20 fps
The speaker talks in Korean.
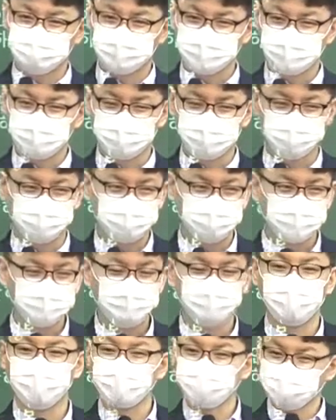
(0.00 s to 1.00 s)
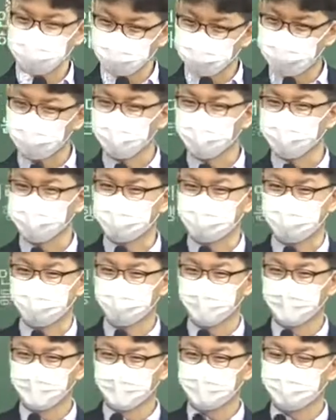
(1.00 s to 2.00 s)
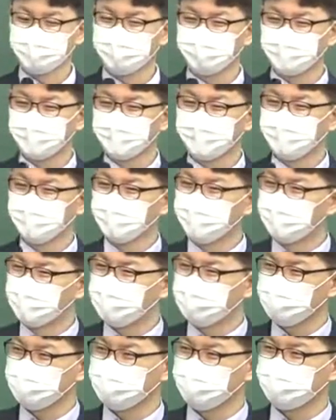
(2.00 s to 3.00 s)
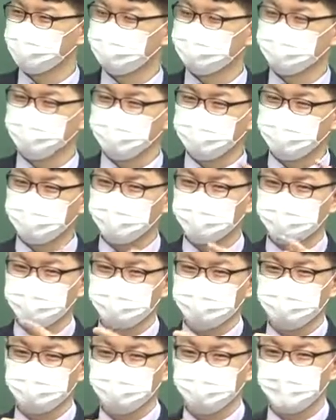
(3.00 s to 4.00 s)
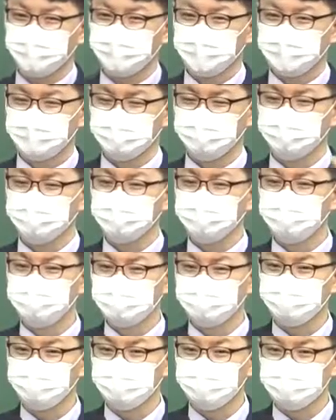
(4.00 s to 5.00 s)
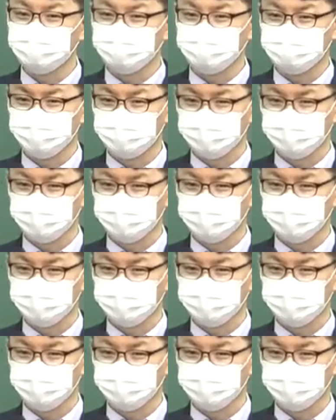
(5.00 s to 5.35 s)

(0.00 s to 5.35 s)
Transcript: 그러니까 요즘 보험 사기도 많잖아. 그래서 보험회사 다 적발하기 위해서 전문 팀들도 있죠.